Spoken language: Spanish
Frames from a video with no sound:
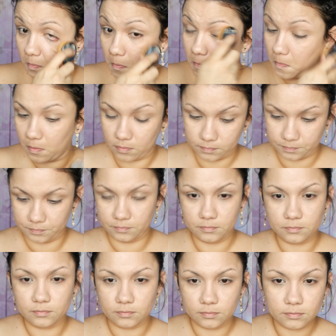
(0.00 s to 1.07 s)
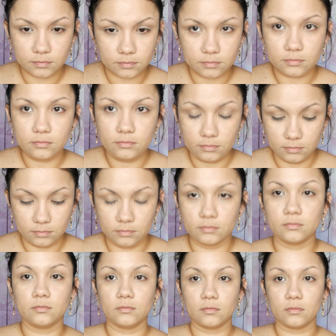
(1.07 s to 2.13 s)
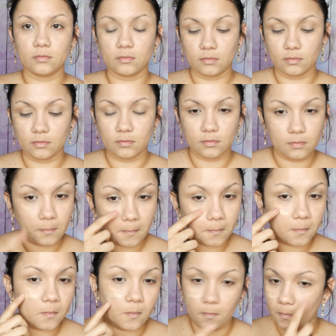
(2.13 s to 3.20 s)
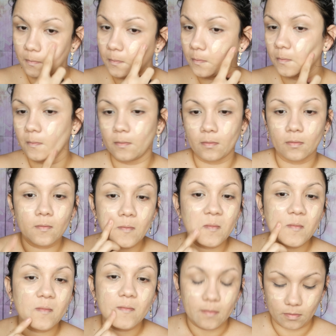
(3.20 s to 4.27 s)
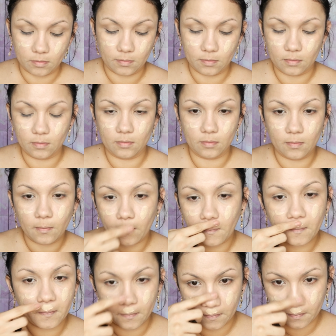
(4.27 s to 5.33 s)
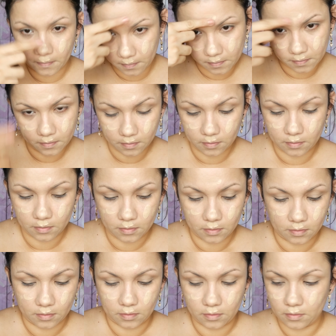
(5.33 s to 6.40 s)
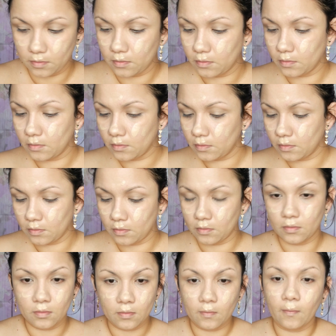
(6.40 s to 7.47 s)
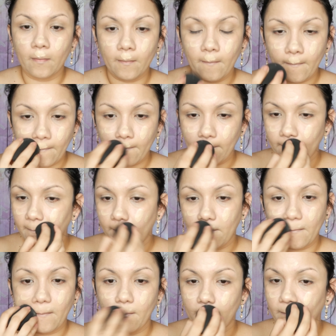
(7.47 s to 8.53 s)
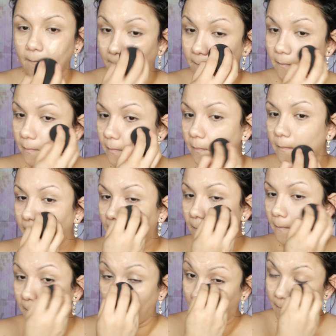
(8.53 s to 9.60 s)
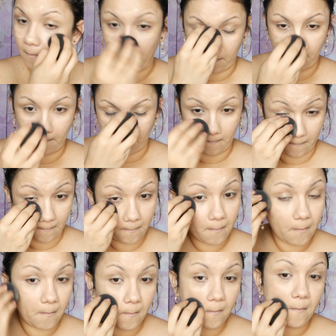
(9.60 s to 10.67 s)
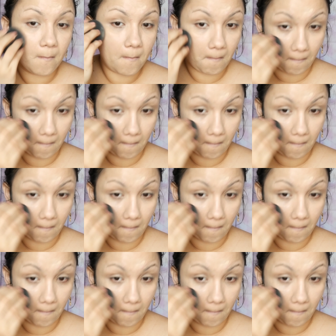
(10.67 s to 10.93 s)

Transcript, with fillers: Voy a aplicar un poquitito más en la parte de mis mejillas, que es la parte en la que tengo más poros que quiero que quede bien cubierta y la voy a difuminar con la esponjita para que quede un